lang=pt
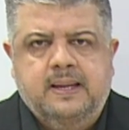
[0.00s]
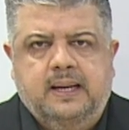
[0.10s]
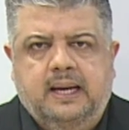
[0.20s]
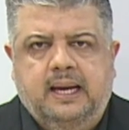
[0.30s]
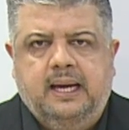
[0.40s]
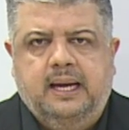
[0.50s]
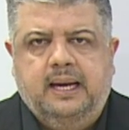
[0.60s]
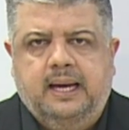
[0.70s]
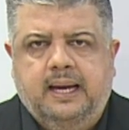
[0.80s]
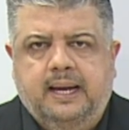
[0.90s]

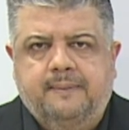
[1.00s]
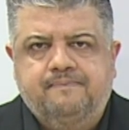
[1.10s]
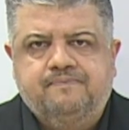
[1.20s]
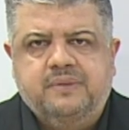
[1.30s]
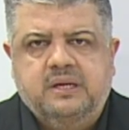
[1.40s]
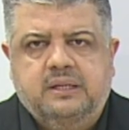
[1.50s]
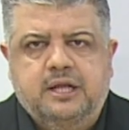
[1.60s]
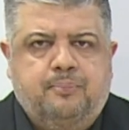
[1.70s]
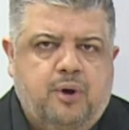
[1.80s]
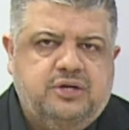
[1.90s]
É...
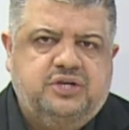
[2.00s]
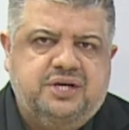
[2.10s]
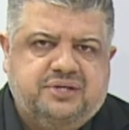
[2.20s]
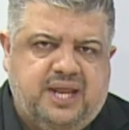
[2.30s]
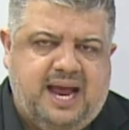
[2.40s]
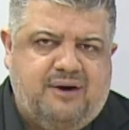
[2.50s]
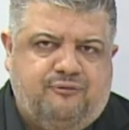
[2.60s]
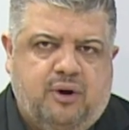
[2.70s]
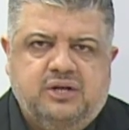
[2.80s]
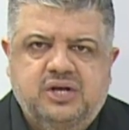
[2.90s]
Depois de estrear
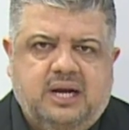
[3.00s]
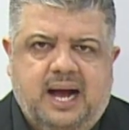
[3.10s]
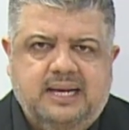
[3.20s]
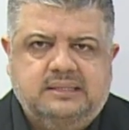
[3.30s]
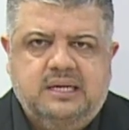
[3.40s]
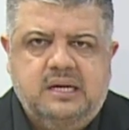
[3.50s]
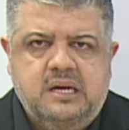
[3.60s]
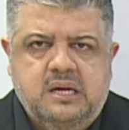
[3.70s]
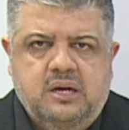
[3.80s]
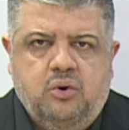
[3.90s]
fora de casa,
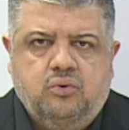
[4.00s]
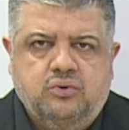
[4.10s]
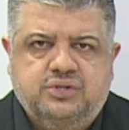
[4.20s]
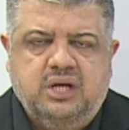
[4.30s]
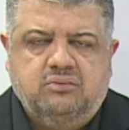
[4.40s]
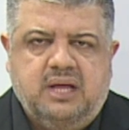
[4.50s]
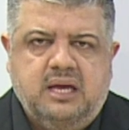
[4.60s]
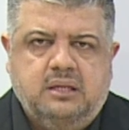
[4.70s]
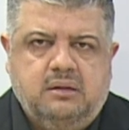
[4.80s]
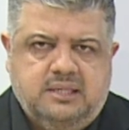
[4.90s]
o Cruzeiro
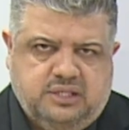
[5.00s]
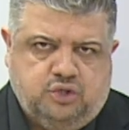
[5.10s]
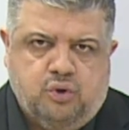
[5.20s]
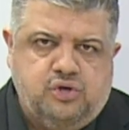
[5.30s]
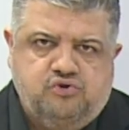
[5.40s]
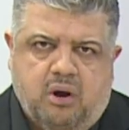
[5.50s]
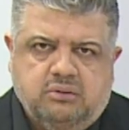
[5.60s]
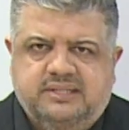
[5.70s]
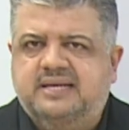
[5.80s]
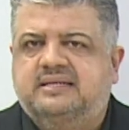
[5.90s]
tem esses dois
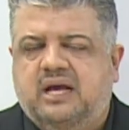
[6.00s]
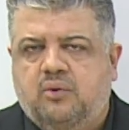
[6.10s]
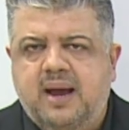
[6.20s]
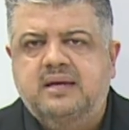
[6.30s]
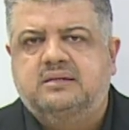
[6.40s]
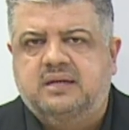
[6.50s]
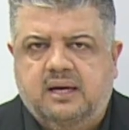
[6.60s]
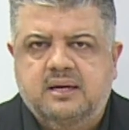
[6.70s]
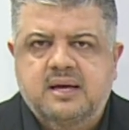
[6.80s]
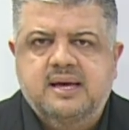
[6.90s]
jogos em
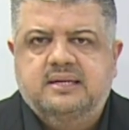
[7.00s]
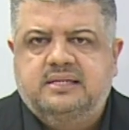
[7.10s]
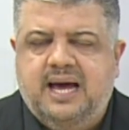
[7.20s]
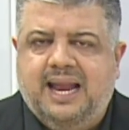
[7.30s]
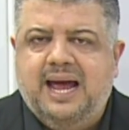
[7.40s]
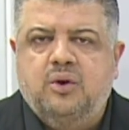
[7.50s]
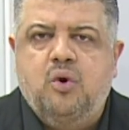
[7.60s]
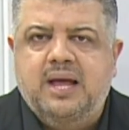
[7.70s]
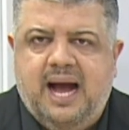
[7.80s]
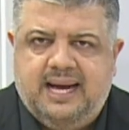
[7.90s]
sequência: Ceará e
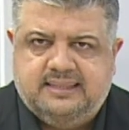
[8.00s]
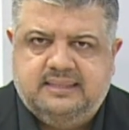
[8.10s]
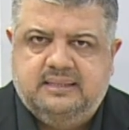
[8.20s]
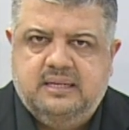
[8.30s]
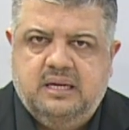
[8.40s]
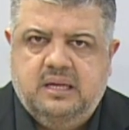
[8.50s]
Goiás.